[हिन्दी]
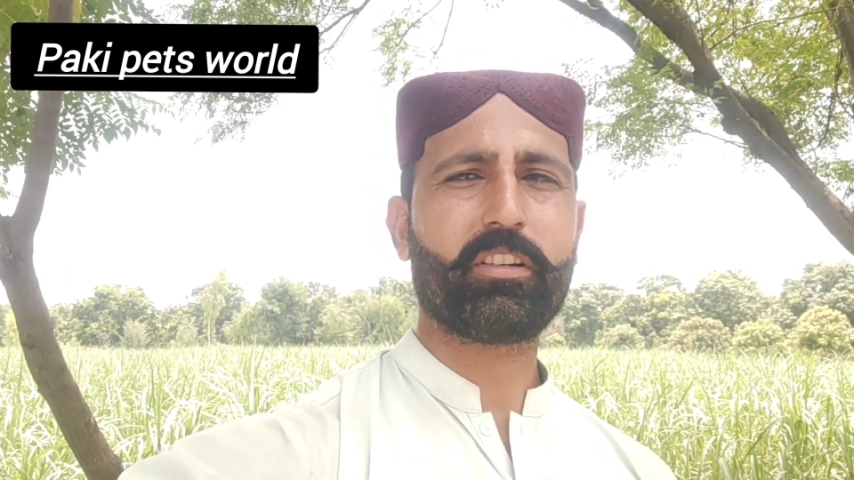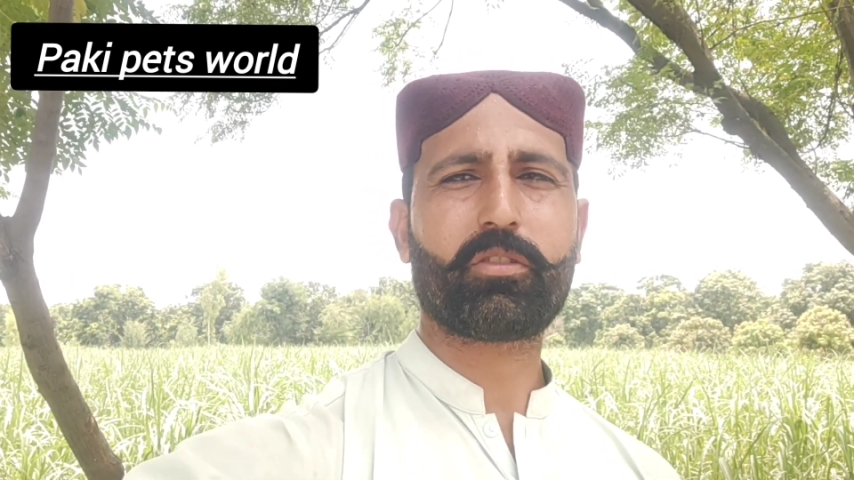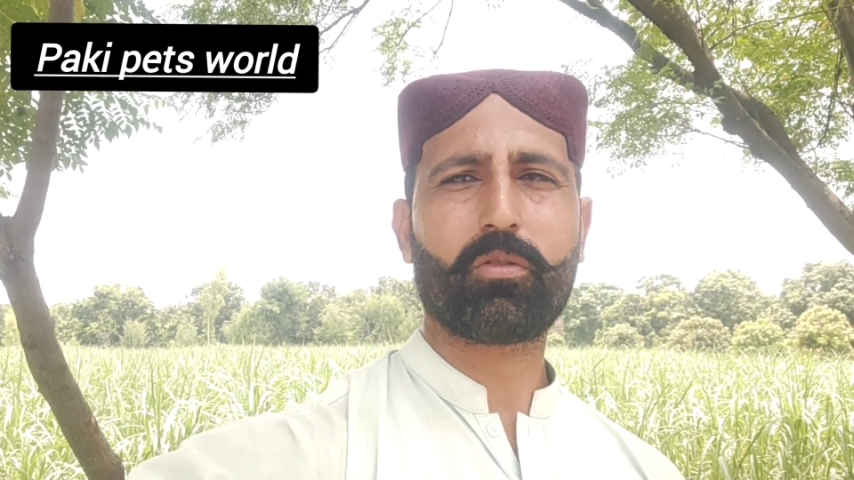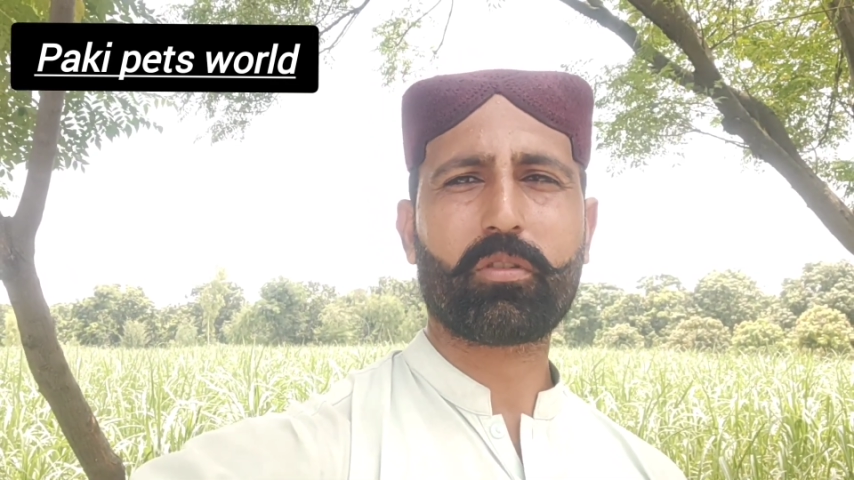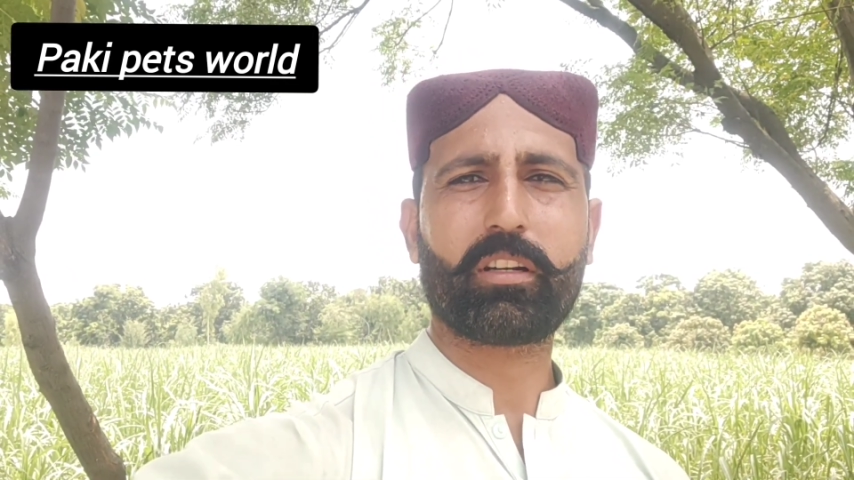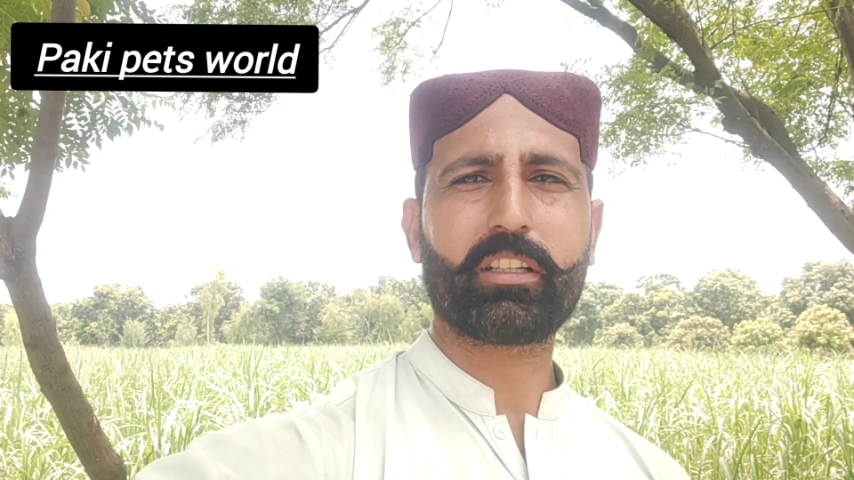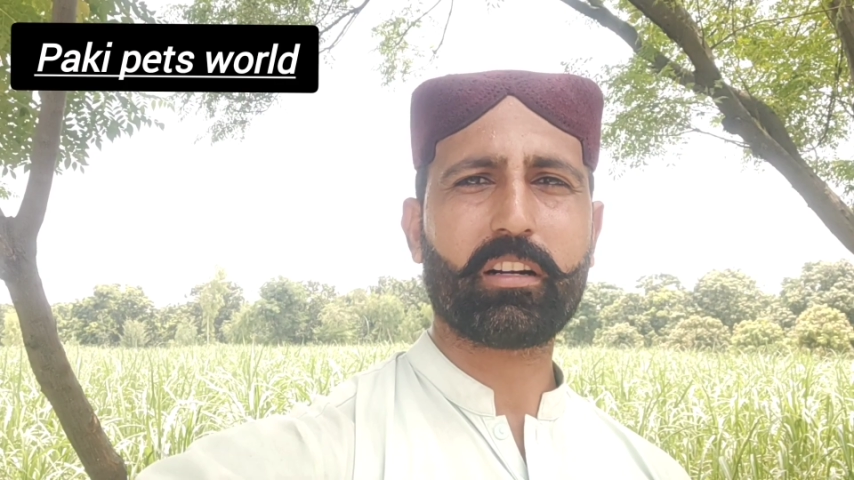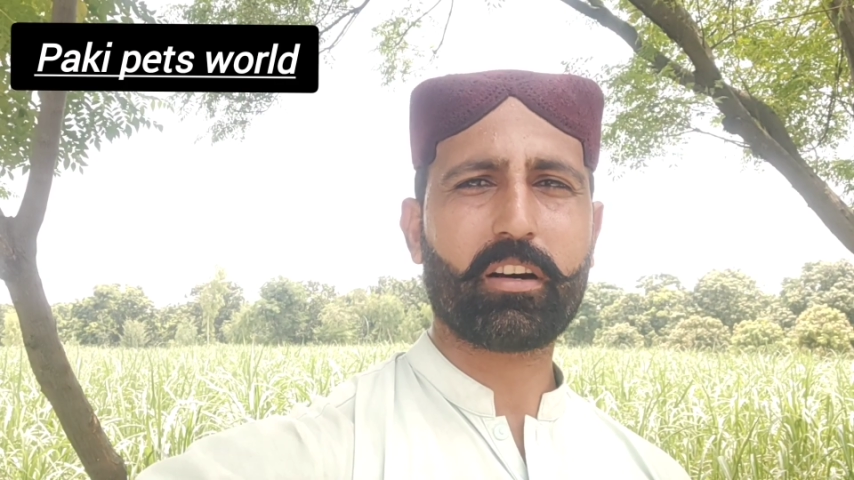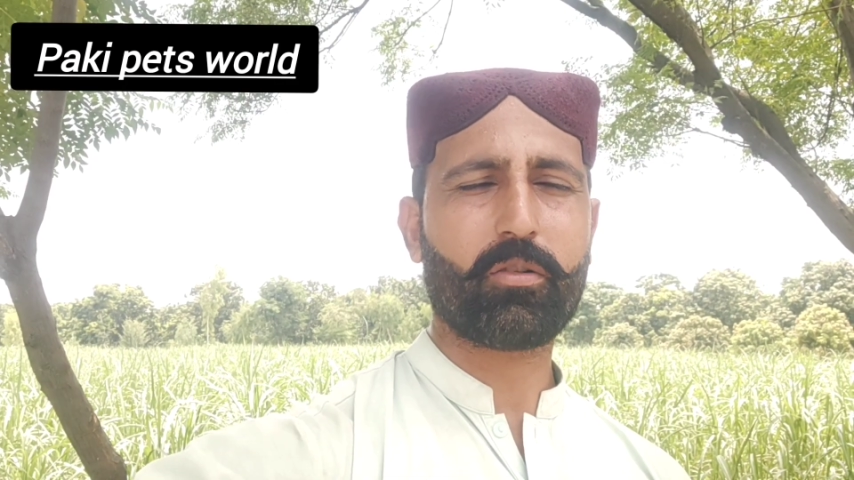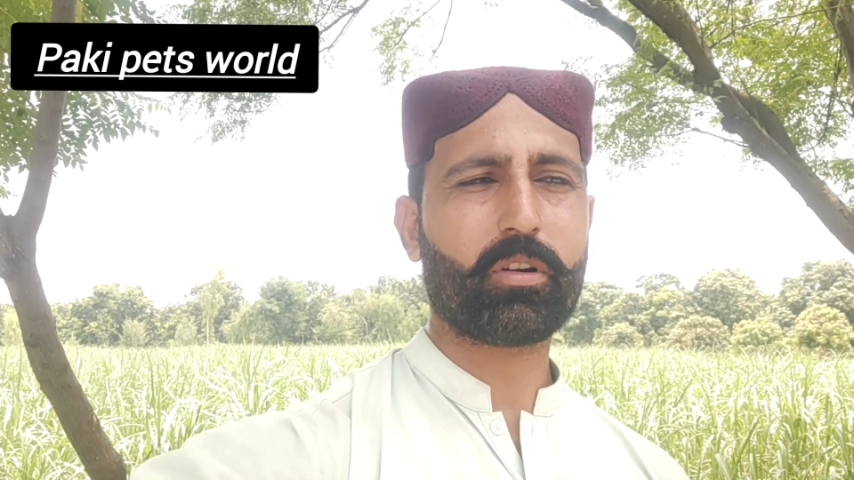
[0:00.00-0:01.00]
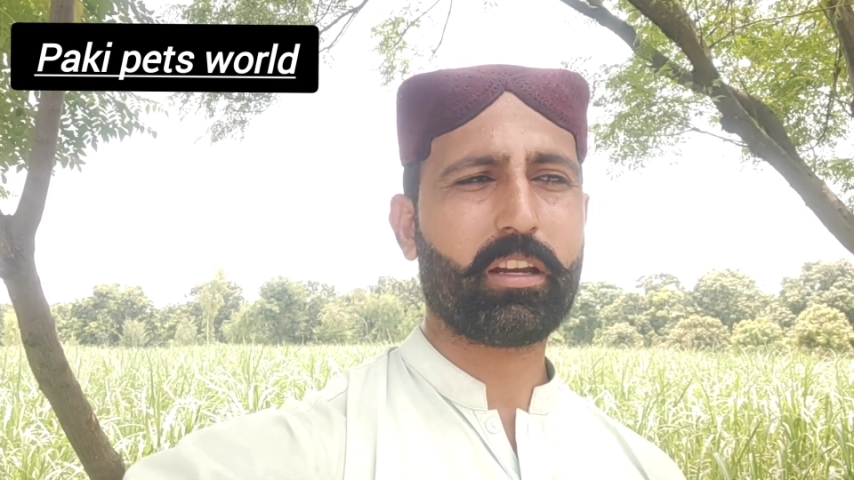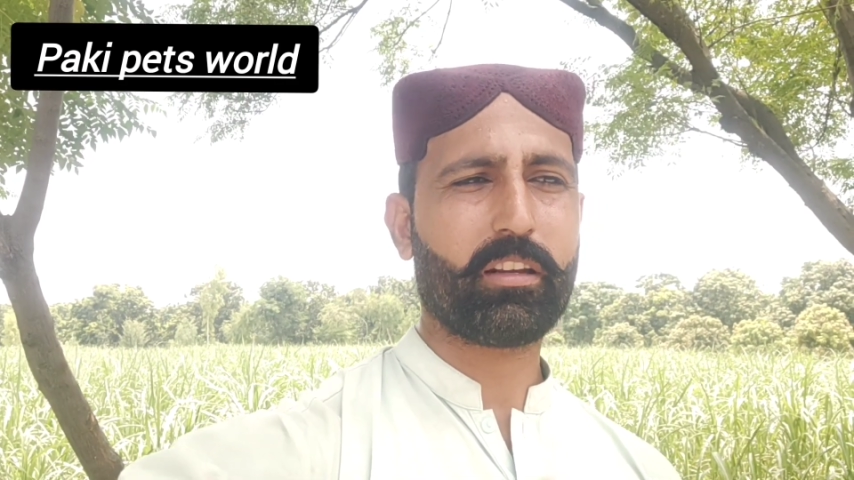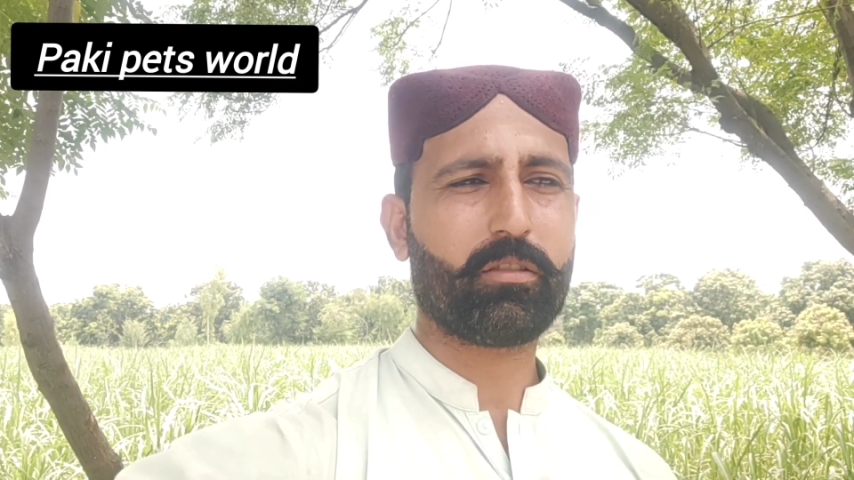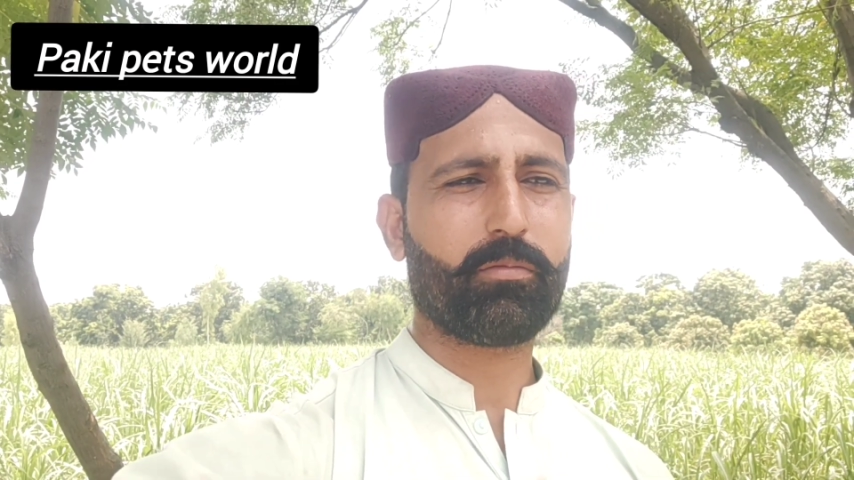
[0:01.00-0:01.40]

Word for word: हीट स्ट्रोक का शिकार हो गया